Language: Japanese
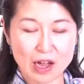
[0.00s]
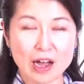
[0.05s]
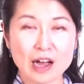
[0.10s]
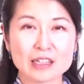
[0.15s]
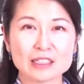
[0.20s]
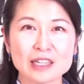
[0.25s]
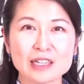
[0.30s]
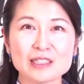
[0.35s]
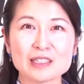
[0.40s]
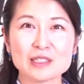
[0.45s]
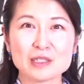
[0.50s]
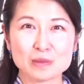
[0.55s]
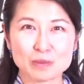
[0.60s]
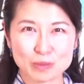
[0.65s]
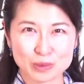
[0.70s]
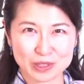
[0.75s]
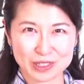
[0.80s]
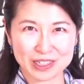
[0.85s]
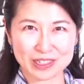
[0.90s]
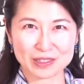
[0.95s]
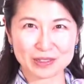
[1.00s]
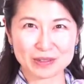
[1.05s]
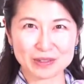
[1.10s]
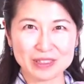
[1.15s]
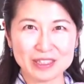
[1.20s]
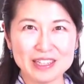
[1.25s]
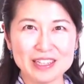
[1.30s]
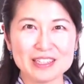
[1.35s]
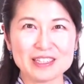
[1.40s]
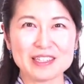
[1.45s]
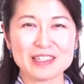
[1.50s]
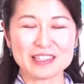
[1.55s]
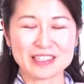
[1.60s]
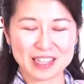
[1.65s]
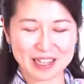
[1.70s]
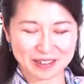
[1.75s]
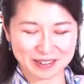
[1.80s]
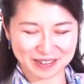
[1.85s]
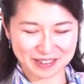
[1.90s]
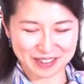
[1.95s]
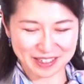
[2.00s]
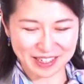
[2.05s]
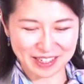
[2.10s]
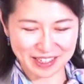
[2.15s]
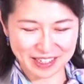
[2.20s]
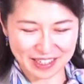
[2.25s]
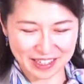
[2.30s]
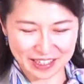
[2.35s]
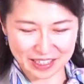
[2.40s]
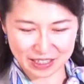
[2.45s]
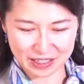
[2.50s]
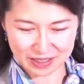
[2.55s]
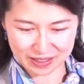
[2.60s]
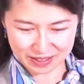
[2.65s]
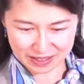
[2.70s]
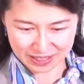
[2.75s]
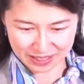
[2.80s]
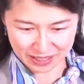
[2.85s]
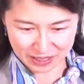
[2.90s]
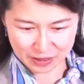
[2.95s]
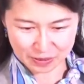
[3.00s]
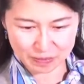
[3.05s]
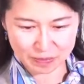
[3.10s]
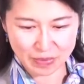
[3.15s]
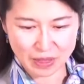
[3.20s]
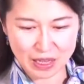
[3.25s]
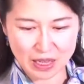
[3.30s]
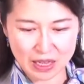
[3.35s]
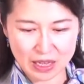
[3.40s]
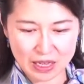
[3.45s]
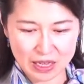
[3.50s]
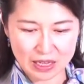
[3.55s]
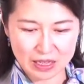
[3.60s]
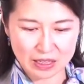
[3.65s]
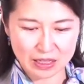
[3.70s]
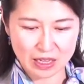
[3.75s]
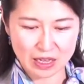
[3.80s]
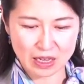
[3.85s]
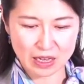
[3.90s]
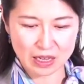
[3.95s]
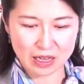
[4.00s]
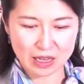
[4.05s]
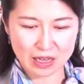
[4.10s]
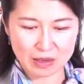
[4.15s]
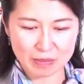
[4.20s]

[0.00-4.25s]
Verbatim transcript: 朝日新聞社によって制作されていたそうです。で、